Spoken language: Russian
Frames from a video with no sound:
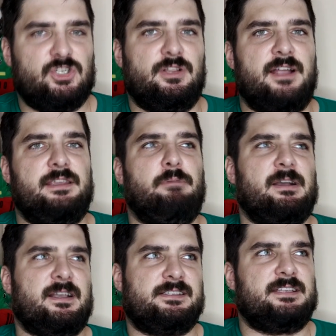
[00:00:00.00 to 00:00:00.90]
желание
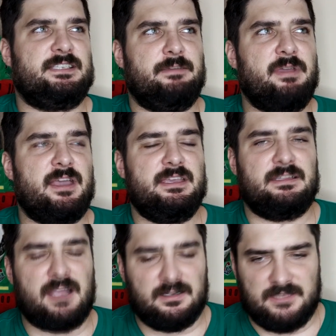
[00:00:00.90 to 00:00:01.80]
показать себя и
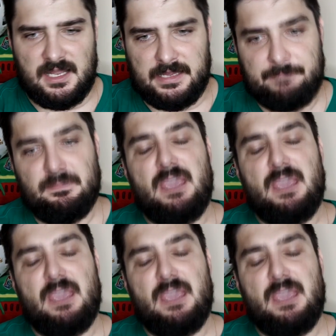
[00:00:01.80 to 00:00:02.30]
так далее.